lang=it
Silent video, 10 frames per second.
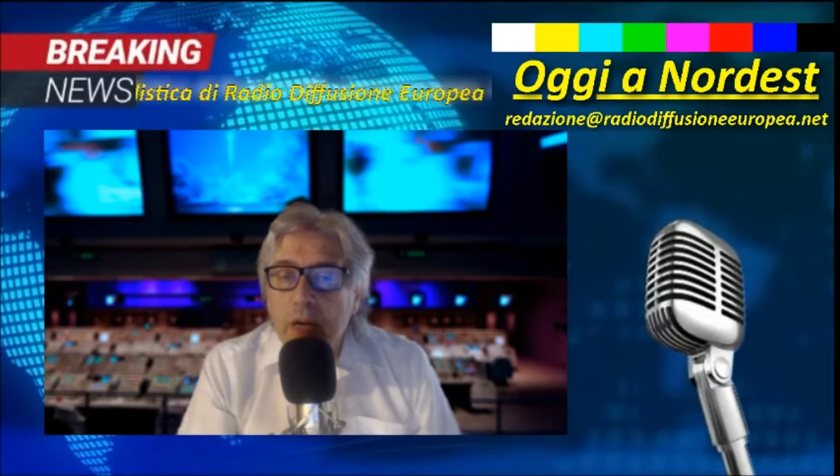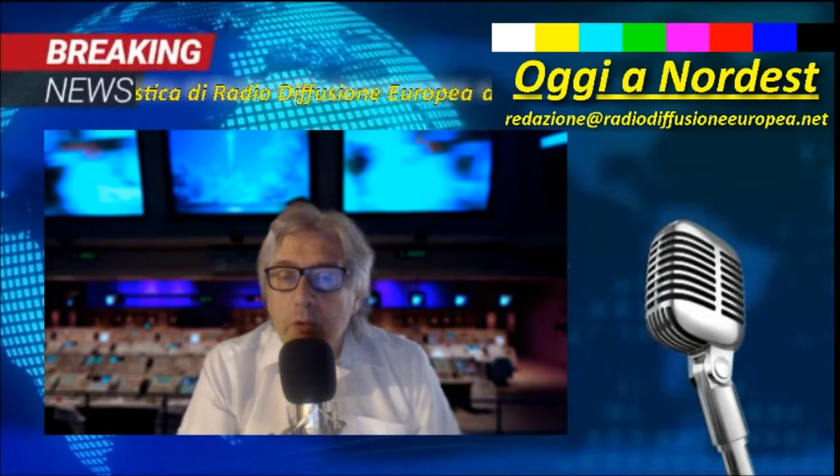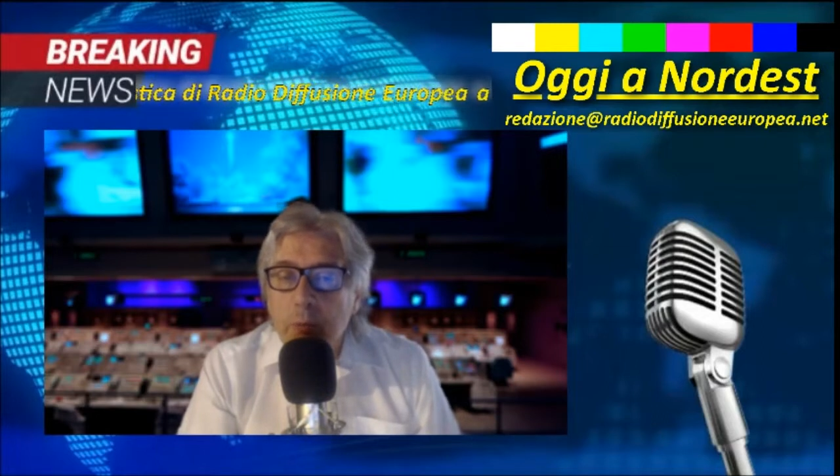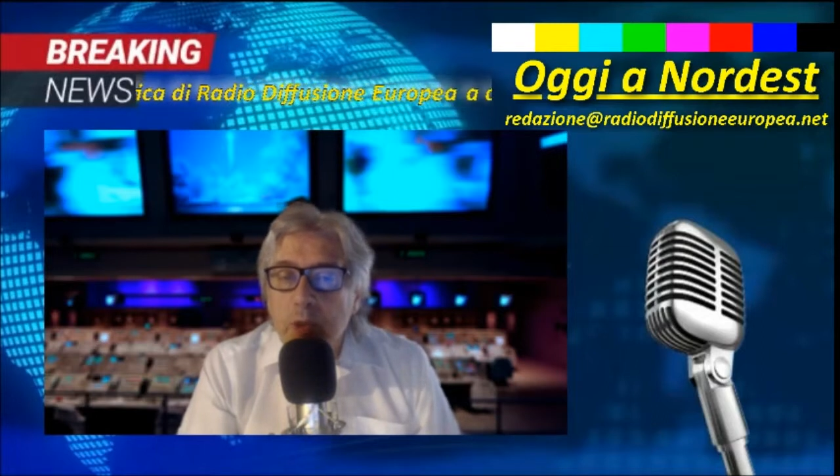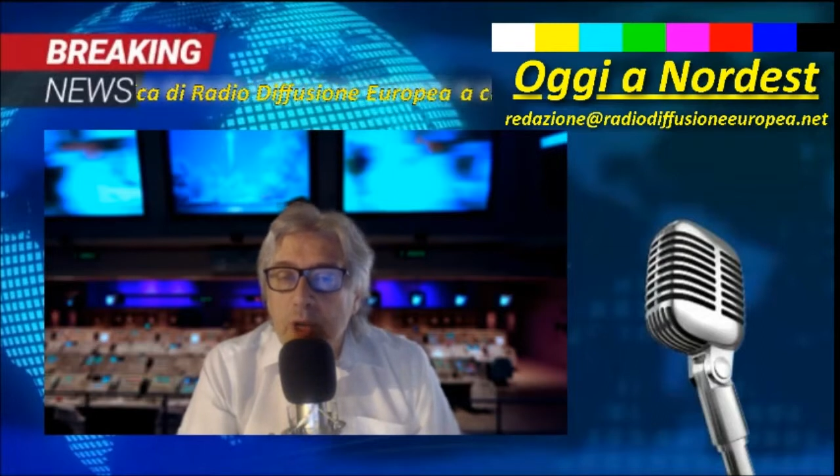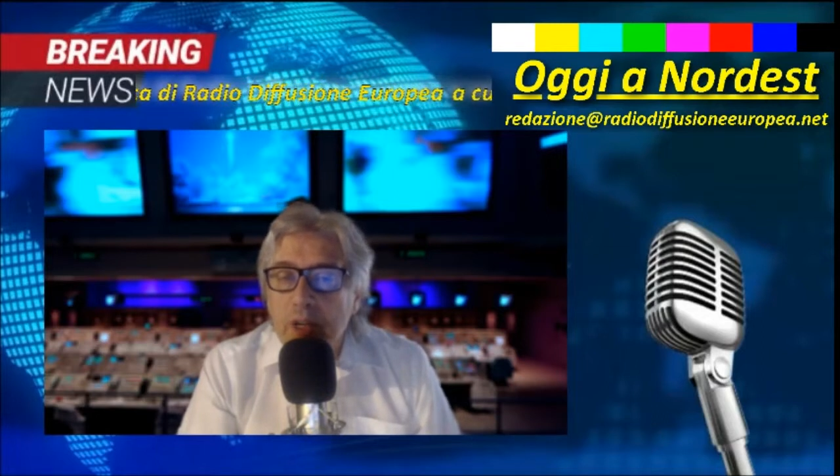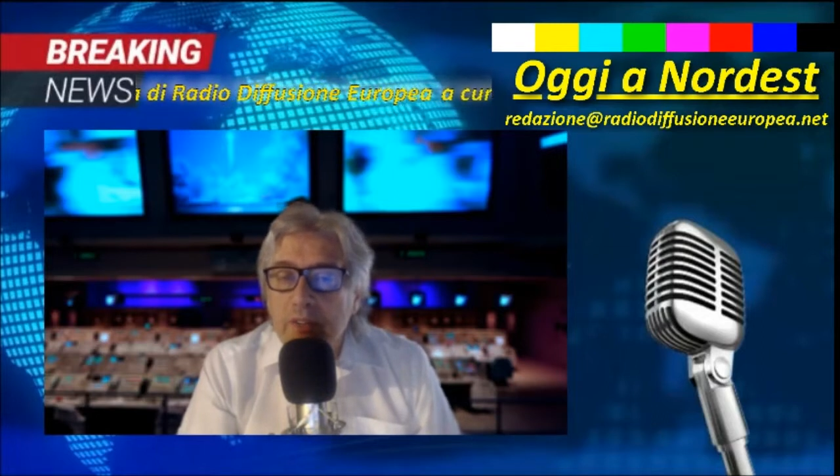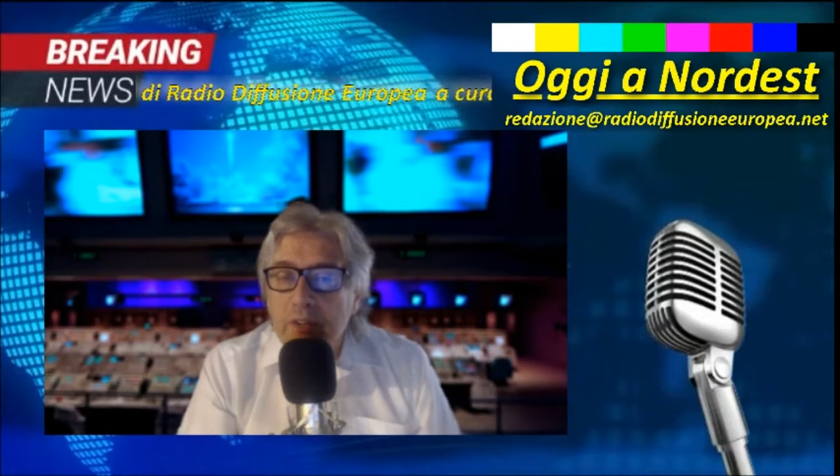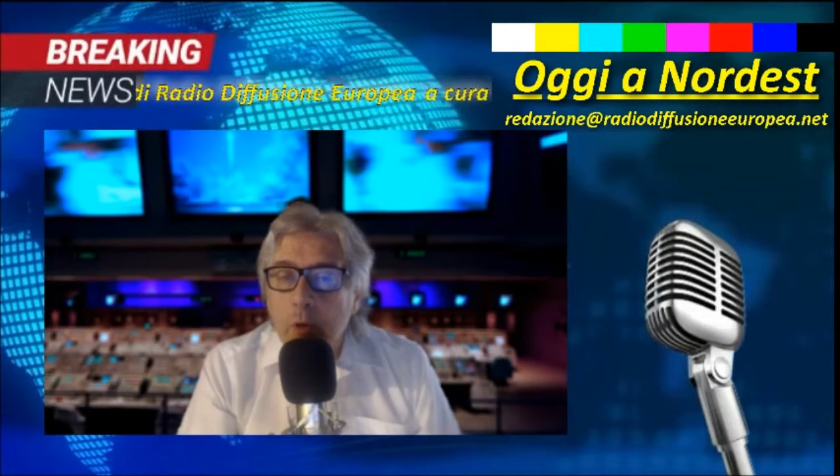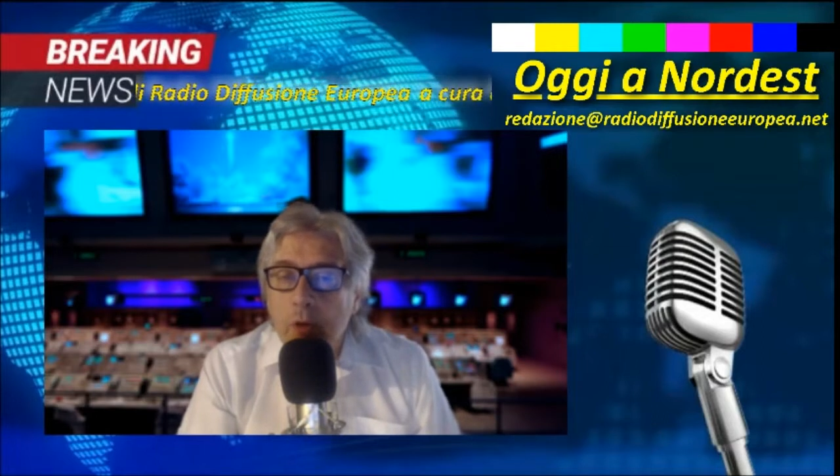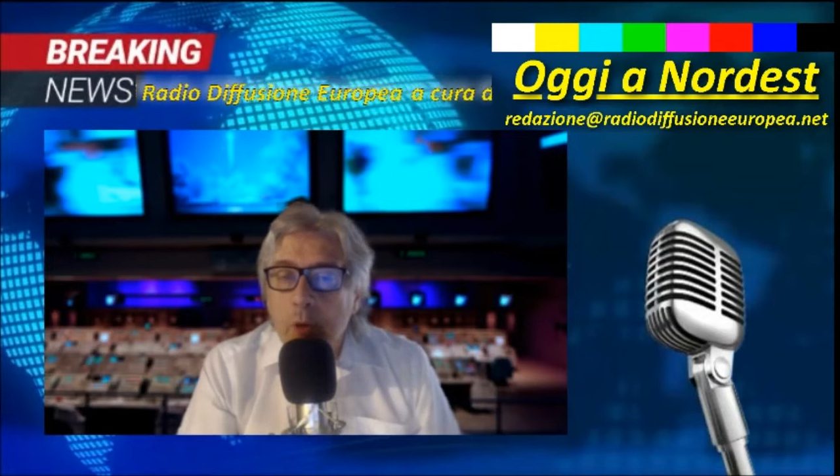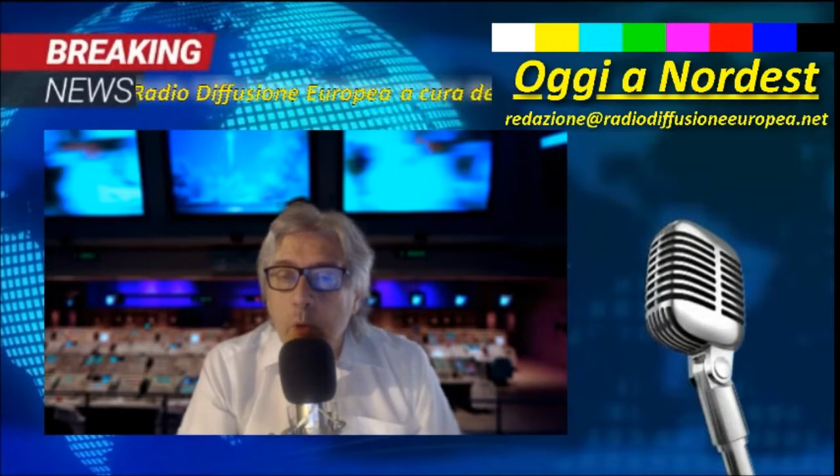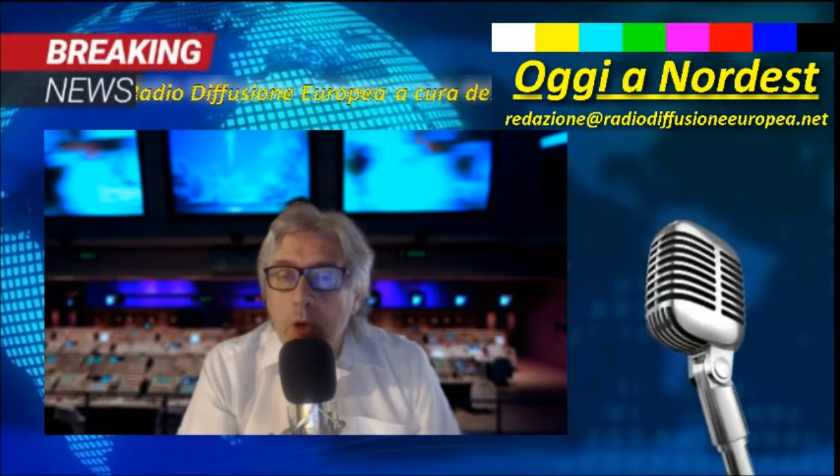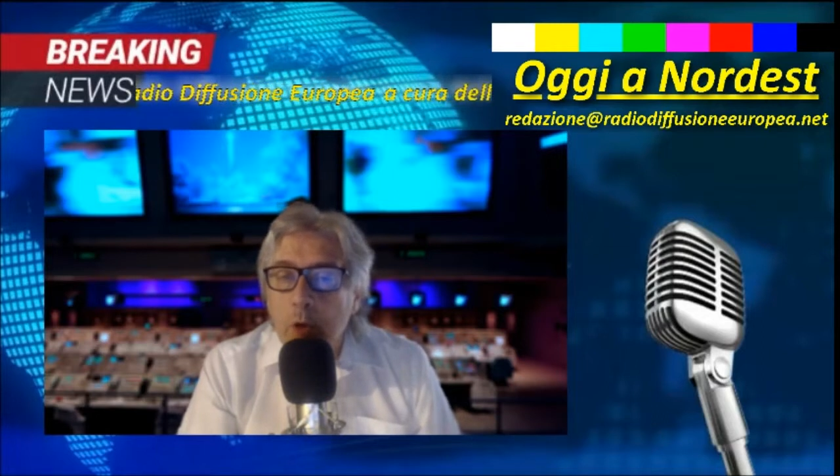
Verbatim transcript: specialistico del nucleo